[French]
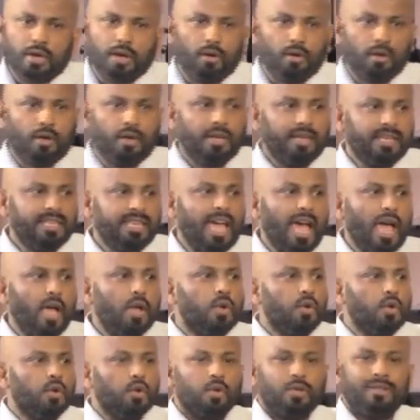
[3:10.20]
puisqu'il
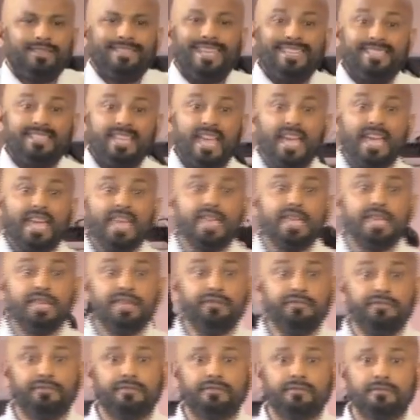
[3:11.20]
y a eu des
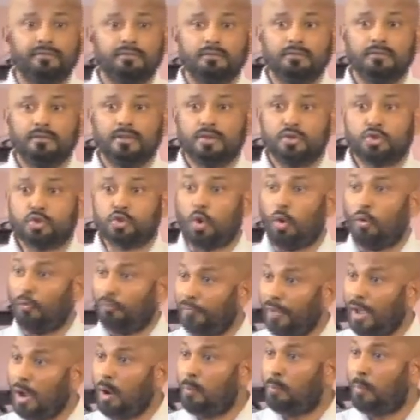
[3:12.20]
dérives,
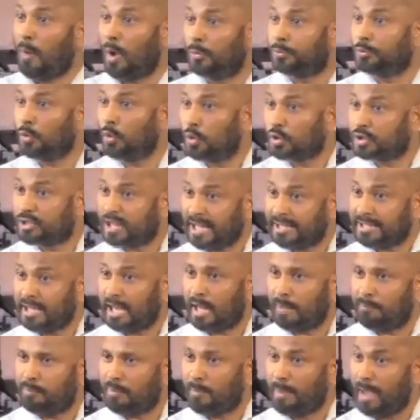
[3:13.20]
ce qu'on fait, on prend
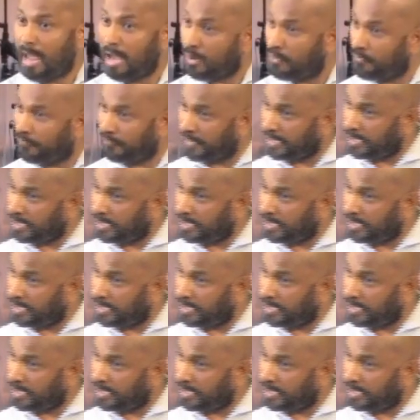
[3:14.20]
tout, on jette à